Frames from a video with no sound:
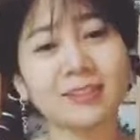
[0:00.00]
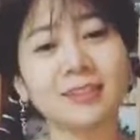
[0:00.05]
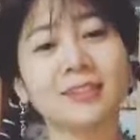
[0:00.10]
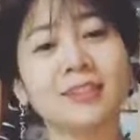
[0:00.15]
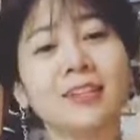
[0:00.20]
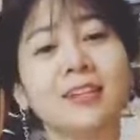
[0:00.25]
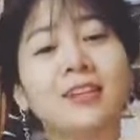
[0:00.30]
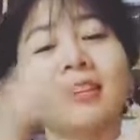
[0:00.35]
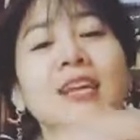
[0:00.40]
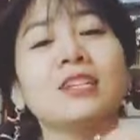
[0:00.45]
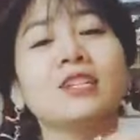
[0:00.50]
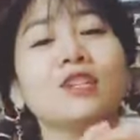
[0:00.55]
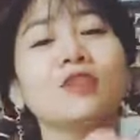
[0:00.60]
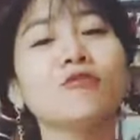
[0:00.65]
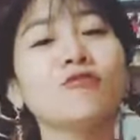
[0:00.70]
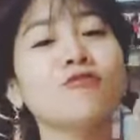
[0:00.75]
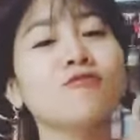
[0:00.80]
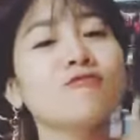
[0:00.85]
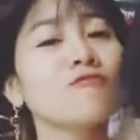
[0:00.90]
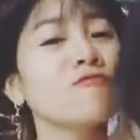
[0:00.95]
Chị ra đây xíu
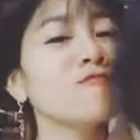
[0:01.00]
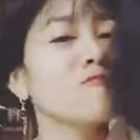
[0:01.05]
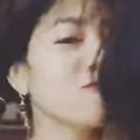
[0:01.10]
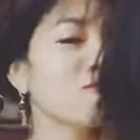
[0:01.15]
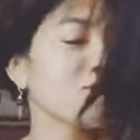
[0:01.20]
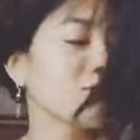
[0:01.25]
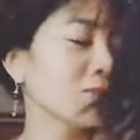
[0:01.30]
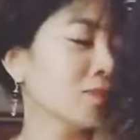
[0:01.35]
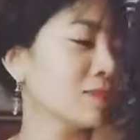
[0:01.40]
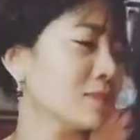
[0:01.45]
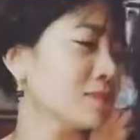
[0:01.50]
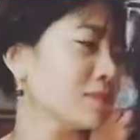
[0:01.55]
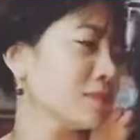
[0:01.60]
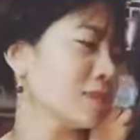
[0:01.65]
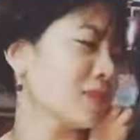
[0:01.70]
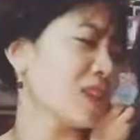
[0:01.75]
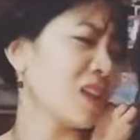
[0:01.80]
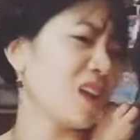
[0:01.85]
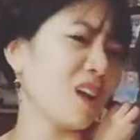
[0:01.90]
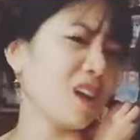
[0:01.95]

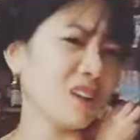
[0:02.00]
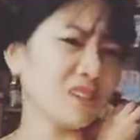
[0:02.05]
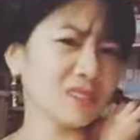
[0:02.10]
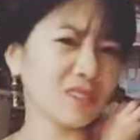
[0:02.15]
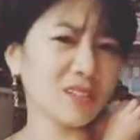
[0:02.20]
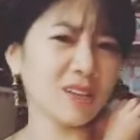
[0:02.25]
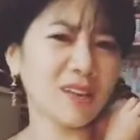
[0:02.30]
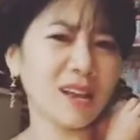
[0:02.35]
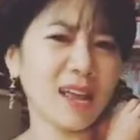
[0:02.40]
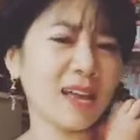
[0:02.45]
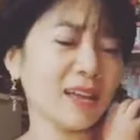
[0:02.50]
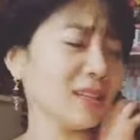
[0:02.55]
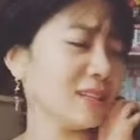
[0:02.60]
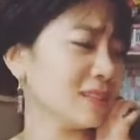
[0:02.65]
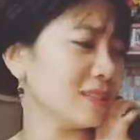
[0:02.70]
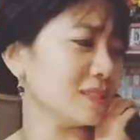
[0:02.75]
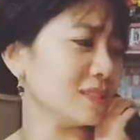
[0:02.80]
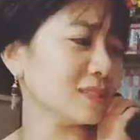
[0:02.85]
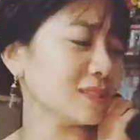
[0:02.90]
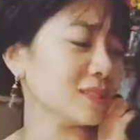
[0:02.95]
Con xích ra
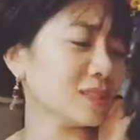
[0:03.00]
đây